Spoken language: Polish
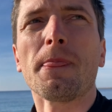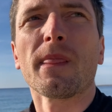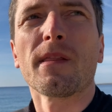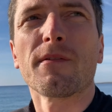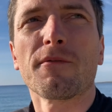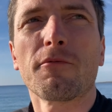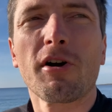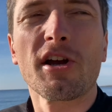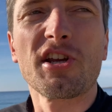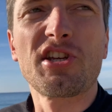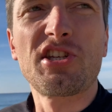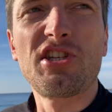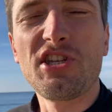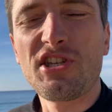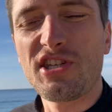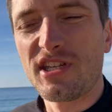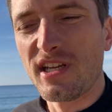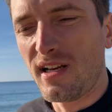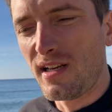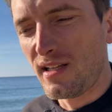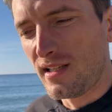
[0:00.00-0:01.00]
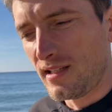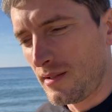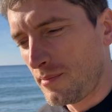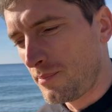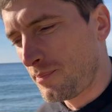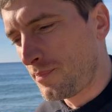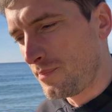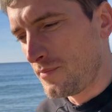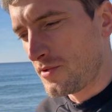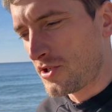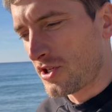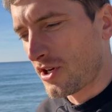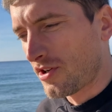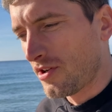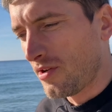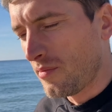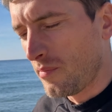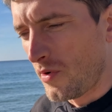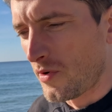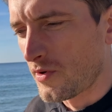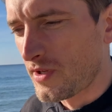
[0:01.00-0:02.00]
właściciel e,
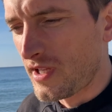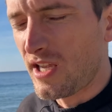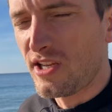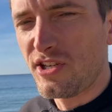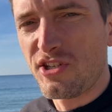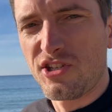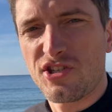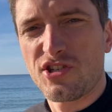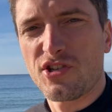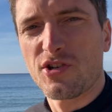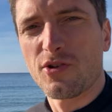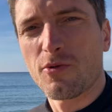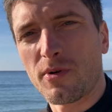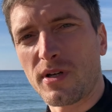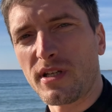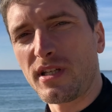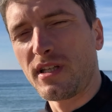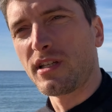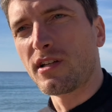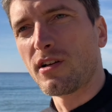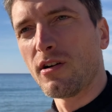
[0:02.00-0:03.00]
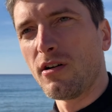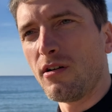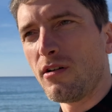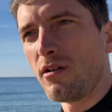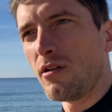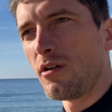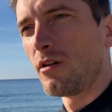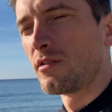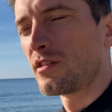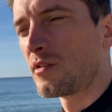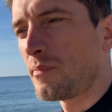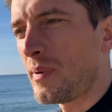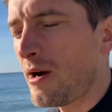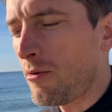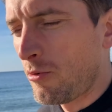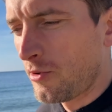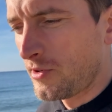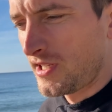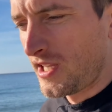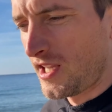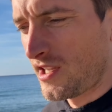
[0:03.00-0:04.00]
rzekomo jeździł i go
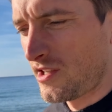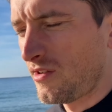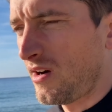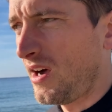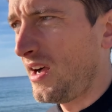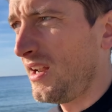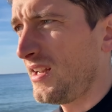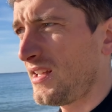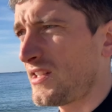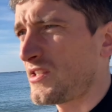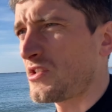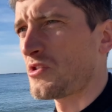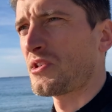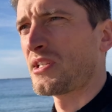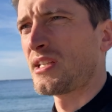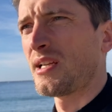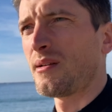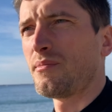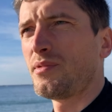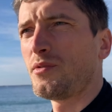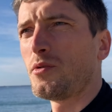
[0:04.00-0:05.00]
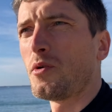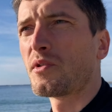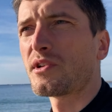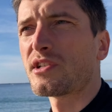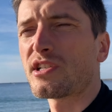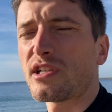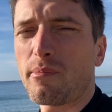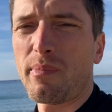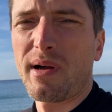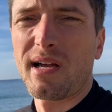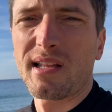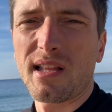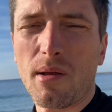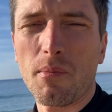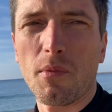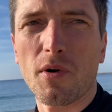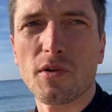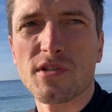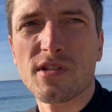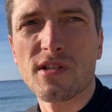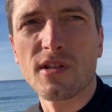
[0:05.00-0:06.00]
dbało niego, ale coś tam było grzebane
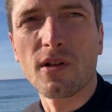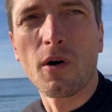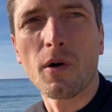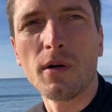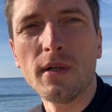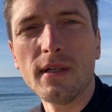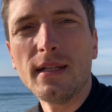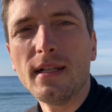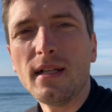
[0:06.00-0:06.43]
mocno.